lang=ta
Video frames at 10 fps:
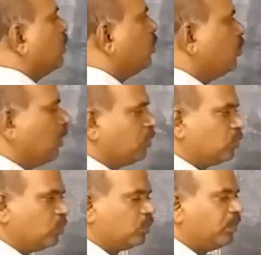டூ கிராஸ்
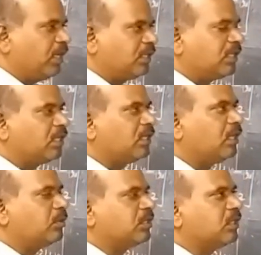டூ மேட்ரிக்ஸாக
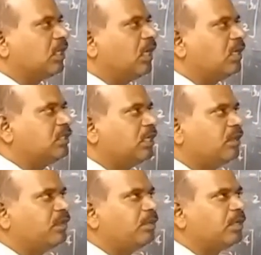இருக்கின்ற பட்சத்தில் அட்ஜாயிண்ட்
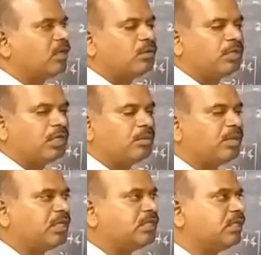ஆஃப் ஏபி கண்டுபிடிக்க
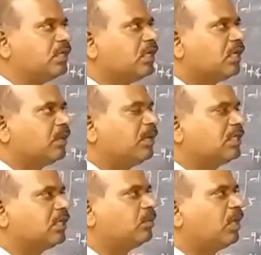ரொம்ப ஈஸி நம்ம என்ன
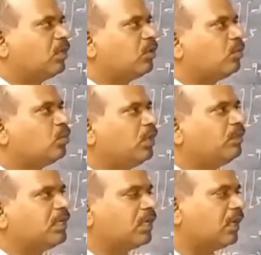செய்யணும்னா அதனோட மூளை
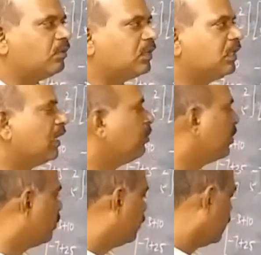விட்டங்களை வந்து
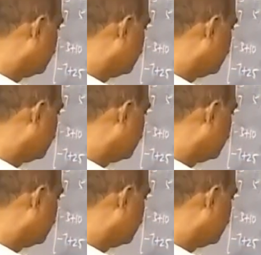இடமாத்துறோம்